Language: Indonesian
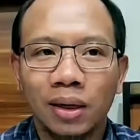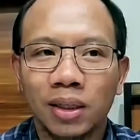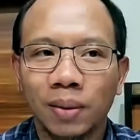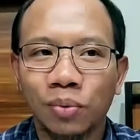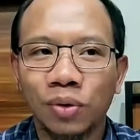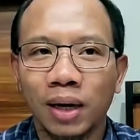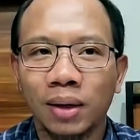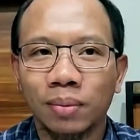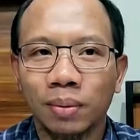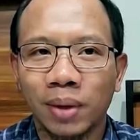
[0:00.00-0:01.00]
Uh,
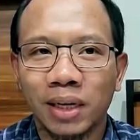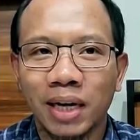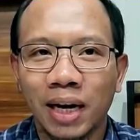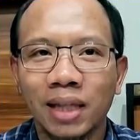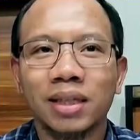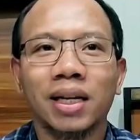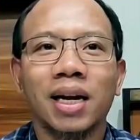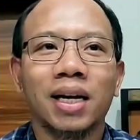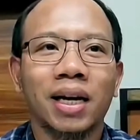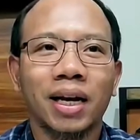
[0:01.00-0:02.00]
Sebulan berjalan
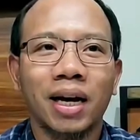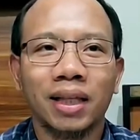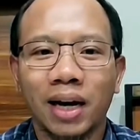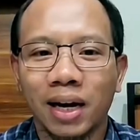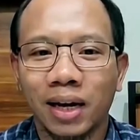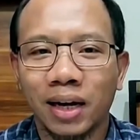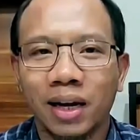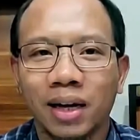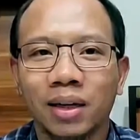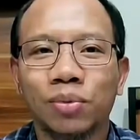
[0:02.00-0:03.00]
setelah kenaikan terakhir
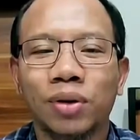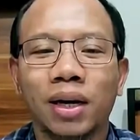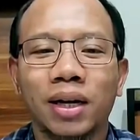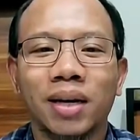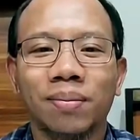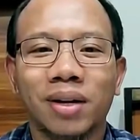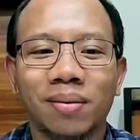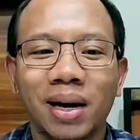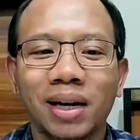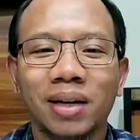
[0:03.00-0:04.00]
yang di bulan
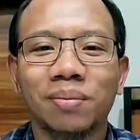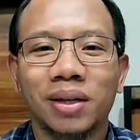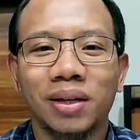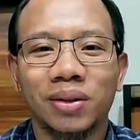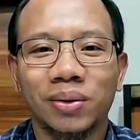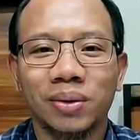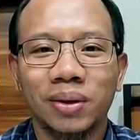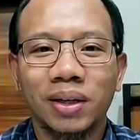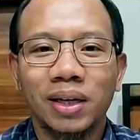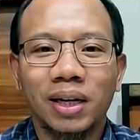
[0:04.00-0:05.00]
Desember kemarin begitu.
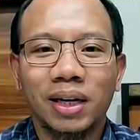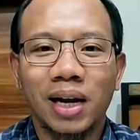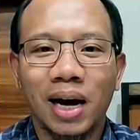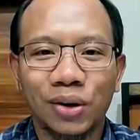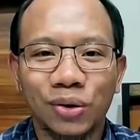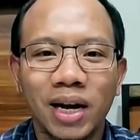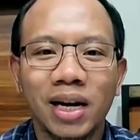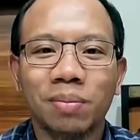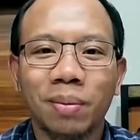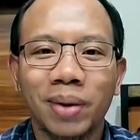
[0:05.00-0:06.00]
Hmm. Nah,
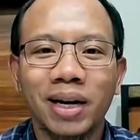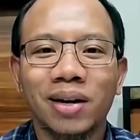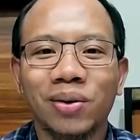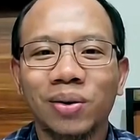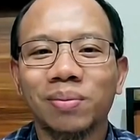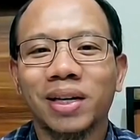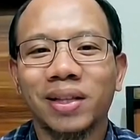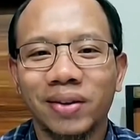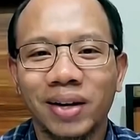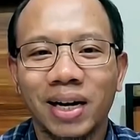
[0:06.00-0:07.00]
harusnya ada pembeda dong
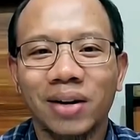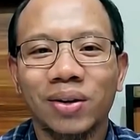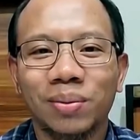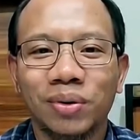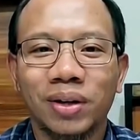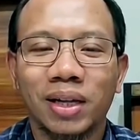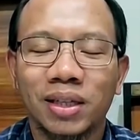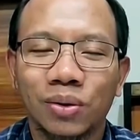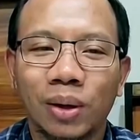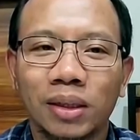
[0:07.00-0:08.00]
begitu ya. Kalau
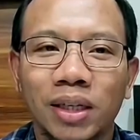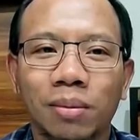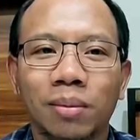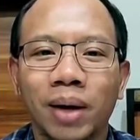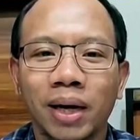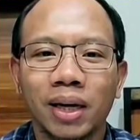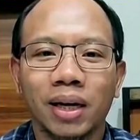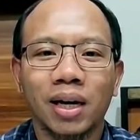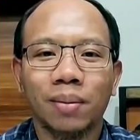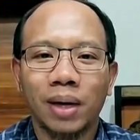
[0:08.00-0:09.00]
kemudian situasinya membaik
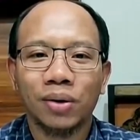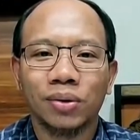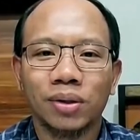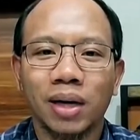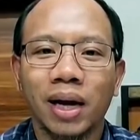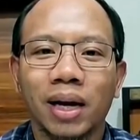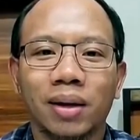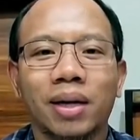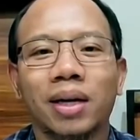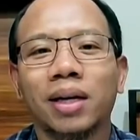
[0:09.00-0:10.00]
ya kenapa harus
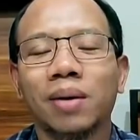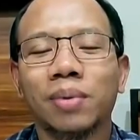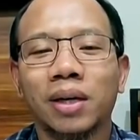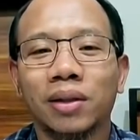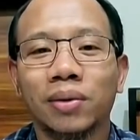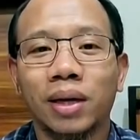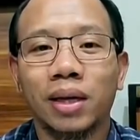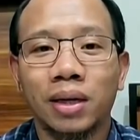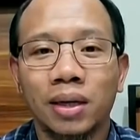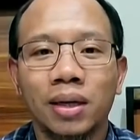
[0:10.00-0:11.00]
naik? Kira-kira begitu
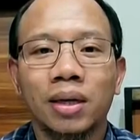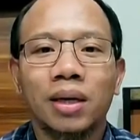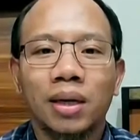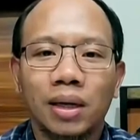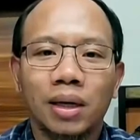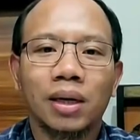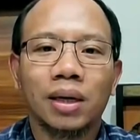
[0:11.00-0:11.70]
ya. Jadi hmm.